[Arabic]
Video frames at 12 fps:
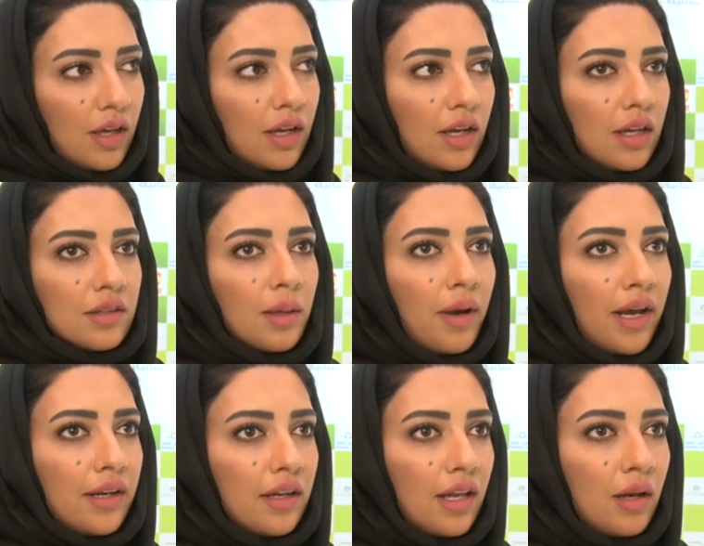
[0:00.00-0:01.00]
آه،
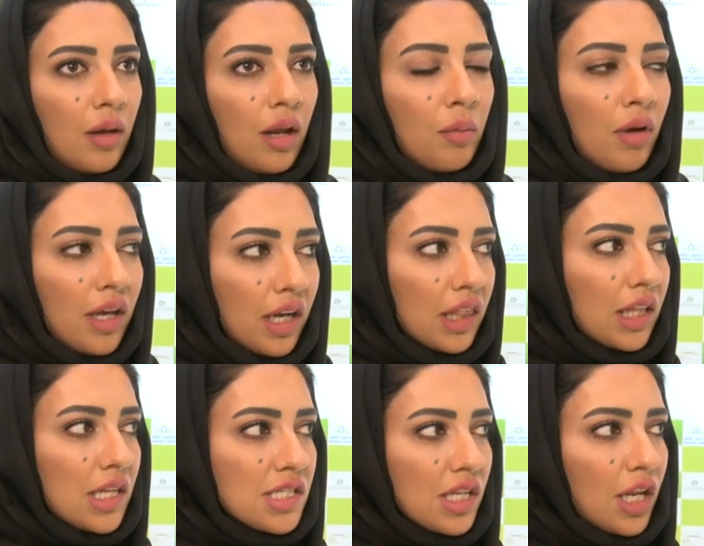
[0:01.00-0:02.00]
طبعا المعرض
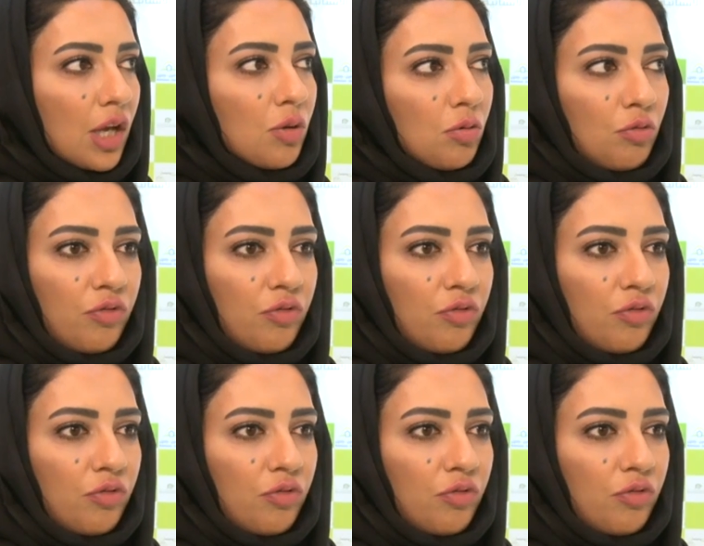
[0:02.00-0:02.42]
كل سنة يكون